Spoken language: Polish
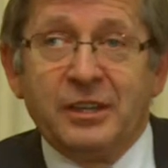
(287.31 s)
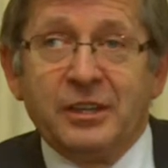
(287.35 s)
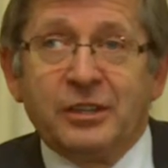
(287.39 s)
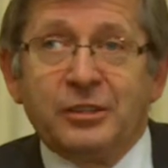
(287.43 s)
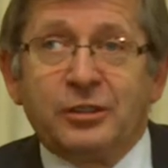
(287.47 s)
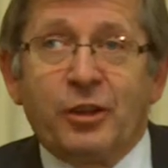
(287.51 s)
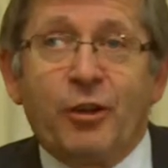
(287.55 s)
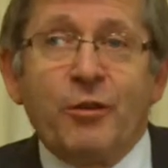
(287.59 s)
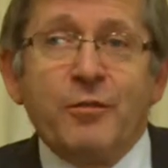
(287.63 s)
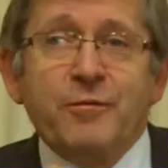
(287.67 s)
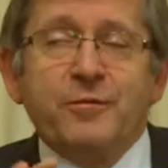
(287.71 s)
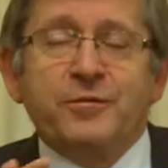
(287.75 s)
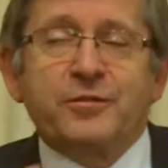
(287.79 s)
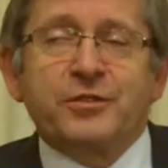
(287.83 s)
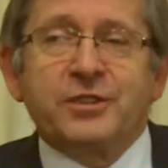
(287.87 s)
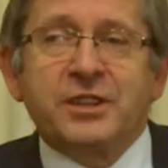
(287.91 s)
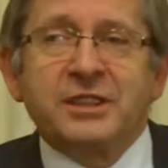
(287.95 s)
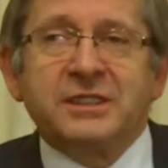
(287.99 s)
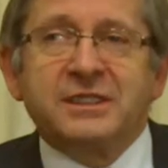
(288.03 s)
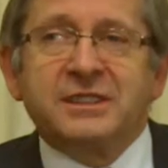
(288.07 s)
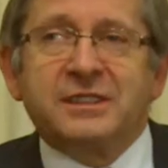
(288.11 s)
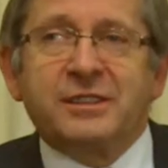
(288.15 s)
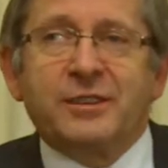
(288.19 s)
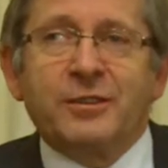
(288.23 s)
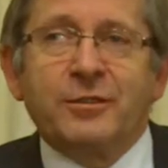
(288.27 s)
To
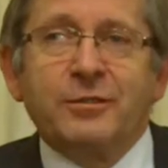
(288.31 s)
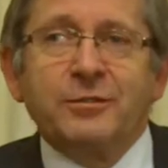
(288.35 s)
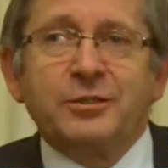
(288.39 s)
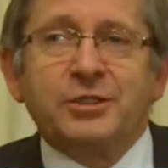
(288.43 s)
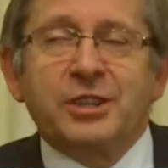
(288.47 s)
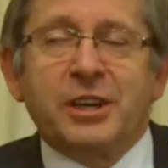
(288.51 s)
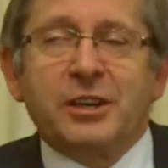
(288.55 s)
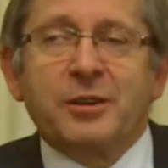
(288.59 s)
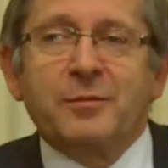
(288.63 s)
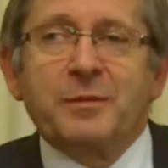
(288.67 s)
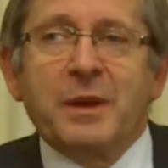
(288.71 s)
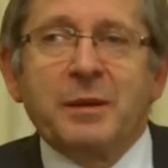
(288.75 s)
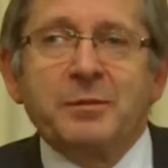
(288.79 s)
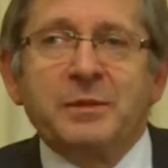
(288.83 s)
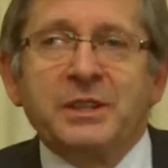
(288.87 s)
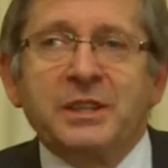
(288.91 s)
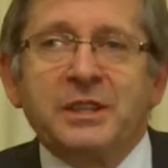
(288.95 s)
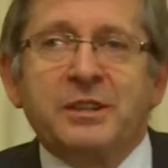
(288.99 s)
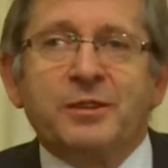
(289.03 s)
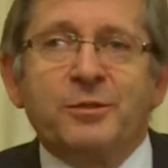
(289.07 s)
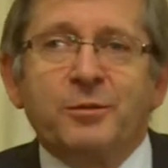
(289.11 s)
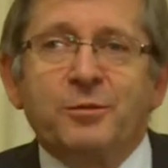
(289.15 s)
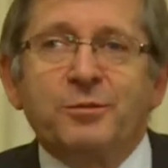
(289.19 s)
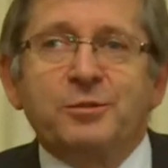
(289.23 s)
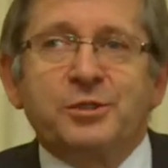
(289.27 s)
wszystko, czego mamy
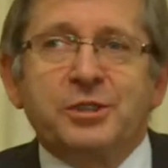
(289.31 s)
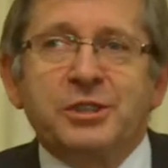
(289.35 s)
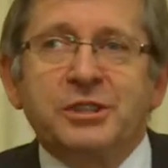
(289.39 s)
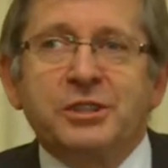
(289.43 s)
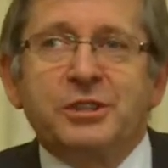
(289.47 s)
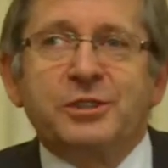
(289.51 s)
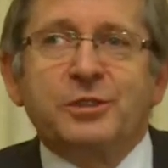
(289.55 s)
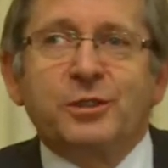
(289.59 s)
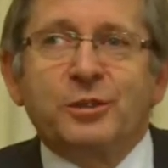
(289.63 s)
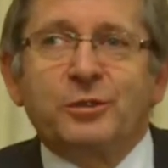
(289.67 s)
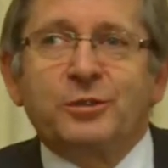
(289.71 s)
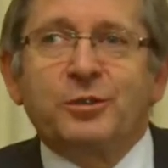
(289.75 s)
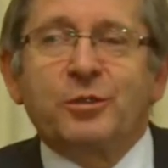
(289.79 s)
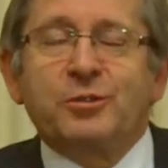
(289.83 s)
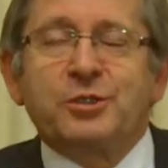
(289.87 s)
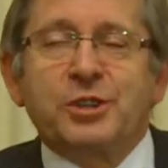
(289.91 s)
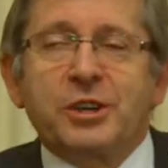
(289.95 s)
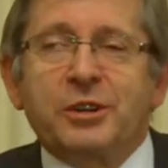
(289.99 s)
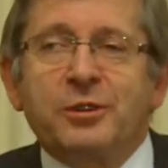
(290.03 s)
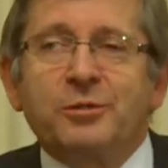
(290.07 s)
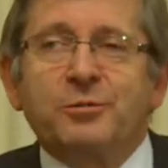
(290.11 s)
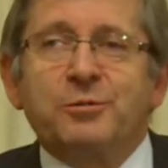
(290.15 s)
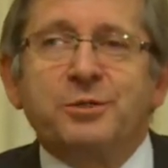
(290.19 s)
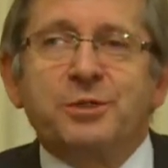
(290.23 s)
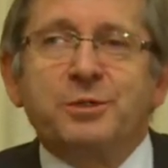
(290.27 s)
ich uczyć, to to,
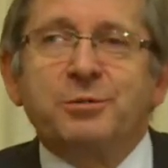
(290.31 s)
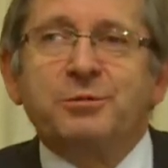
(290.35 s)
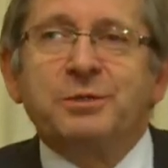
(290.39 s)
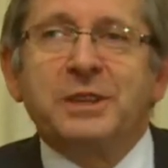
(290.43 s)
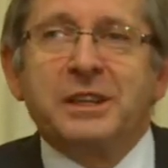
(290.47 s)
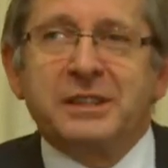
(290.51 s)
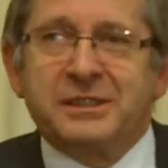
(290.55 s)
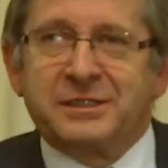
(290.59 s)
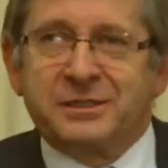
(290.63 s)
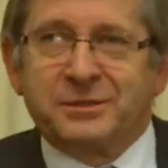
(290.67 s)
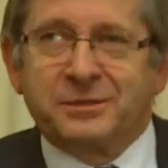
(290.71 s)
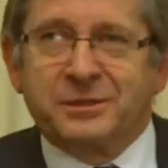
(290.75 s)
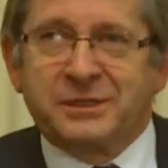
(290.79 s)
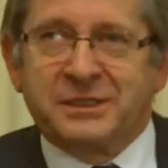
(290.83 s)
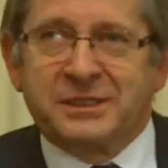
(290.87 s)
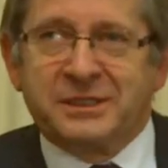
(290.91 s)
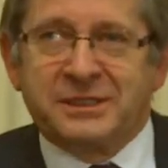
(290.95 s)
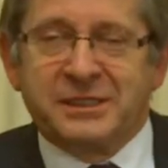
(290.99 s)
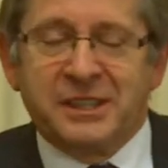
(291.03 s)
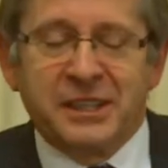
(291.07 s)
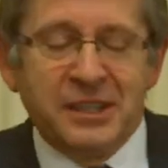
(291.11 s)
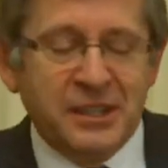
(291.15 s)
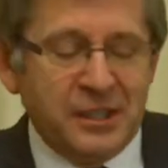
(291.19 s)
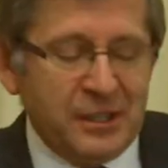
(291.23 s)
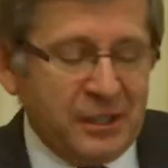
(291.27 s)
czego uczył Jezus.